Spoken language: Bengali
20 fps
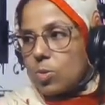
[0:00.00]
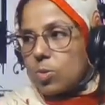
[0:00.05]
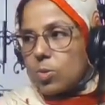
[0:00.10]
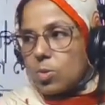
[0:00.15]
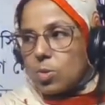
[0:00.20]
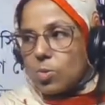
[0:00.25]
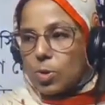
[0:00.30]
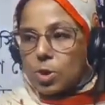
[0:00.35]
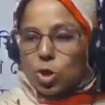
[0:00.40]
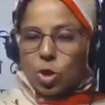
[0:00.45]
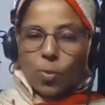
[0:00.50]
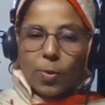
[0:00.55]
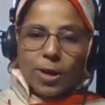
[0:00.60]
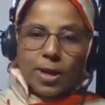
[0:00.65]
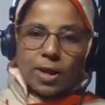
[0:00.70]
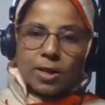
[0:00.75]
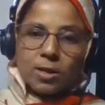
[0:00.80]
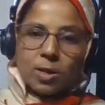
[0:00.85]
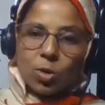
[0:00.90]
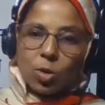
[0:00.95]
তোমরা সবাই
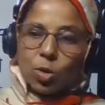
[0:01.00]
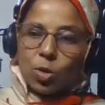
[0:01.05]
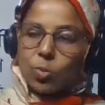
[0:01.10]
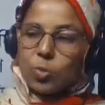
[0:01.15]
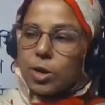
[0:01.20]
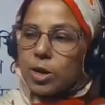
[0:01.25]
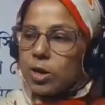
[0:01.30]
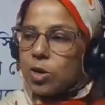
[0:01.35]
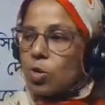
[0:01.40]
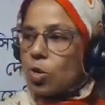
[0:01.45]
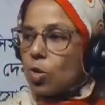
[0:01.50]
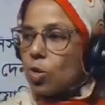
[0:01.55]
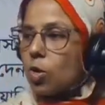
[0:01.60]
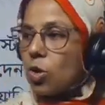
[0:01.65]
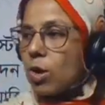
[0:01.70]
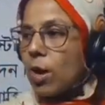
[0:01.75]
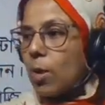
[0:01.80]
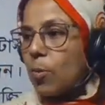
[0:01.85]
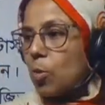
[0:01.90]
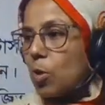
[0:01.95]
খাতা কলম রেডি করো
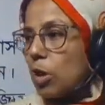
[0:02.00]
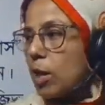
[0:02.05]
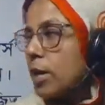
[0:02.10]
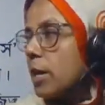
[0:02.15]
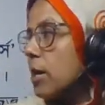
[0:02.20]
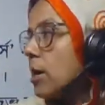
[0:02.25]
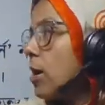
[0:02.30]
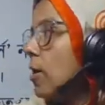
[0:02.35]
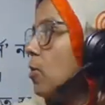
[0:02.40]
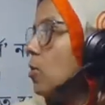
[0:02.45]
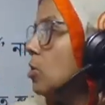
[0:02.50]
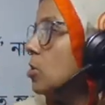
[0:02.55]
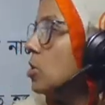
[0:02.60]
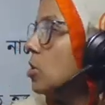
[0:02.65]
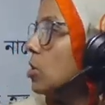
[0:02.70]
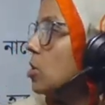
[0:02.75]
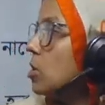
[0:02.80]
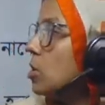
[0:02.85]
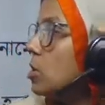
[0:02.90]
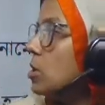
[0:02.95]
এবং লিখে নাও
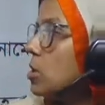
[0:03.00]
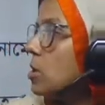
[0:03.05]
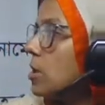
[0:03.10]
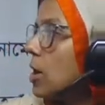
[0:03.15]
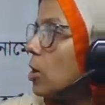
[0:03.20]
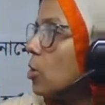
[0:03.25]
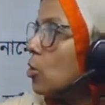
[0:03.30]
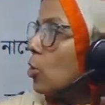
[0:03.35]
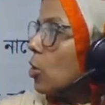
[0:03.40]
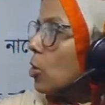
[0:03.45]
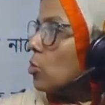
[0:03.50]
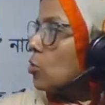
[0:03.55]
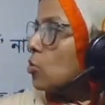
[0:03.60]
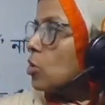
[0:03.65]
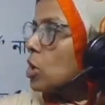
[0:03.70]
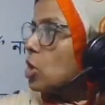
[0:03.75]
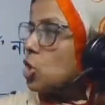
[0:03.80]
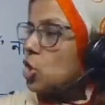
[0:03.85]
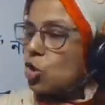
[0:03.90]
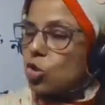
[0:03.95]
দেখো
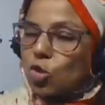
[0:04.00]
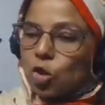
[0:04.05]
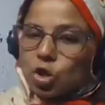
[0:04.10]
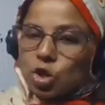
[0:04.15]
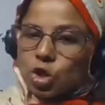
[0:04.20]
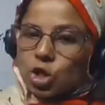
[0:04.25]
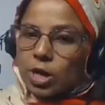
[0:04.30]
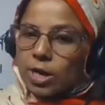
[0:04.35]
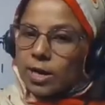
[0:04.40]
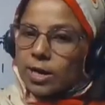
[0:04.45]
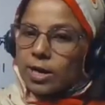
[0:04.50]
উনিশশো সালে